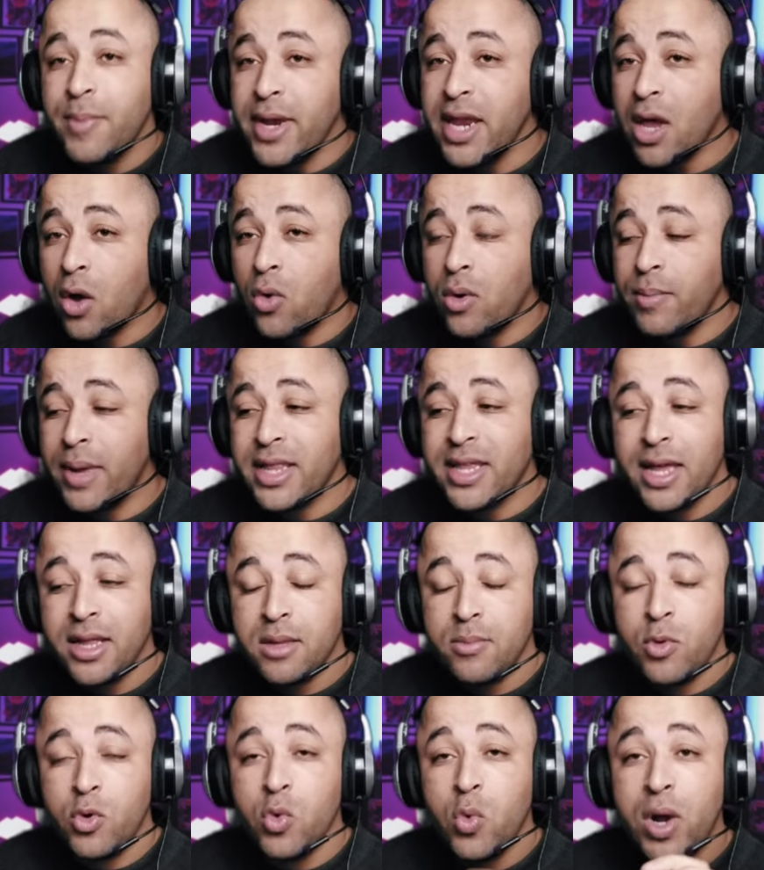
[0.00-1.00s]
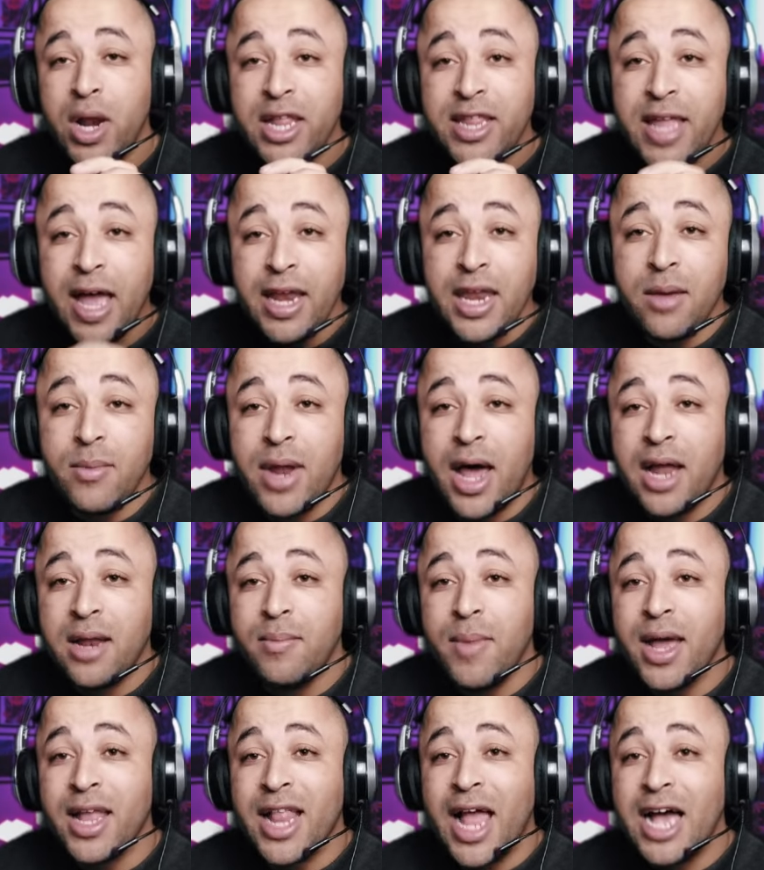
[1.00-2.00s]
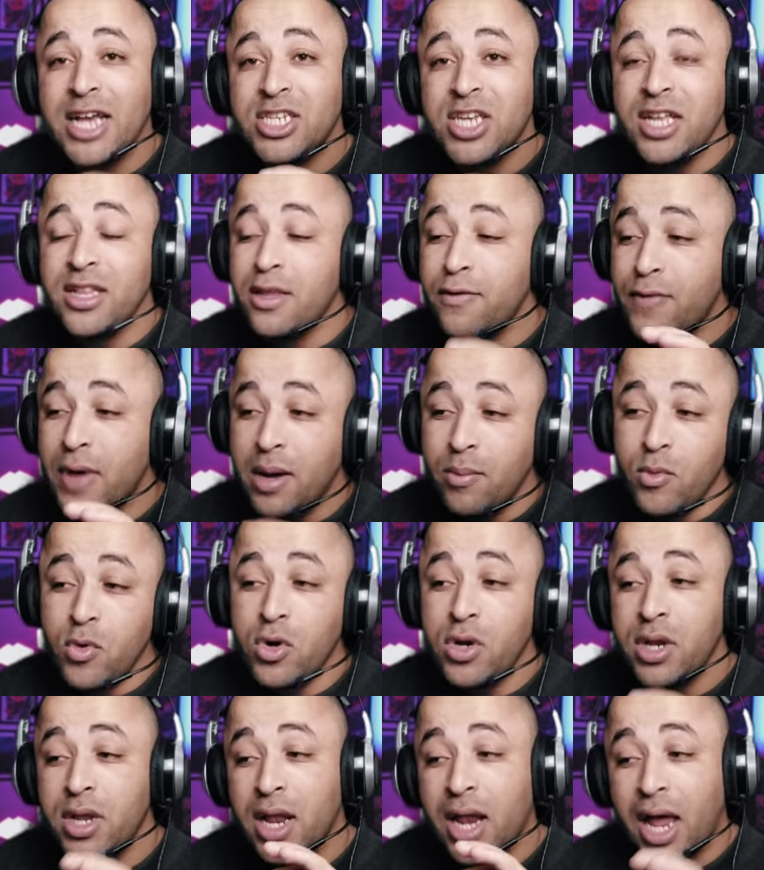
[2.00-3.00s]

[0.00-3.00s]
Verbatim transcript: اتمنى يا اخوان ما تقدمون ولا ثانيه من هالمقطع عشان تفهمون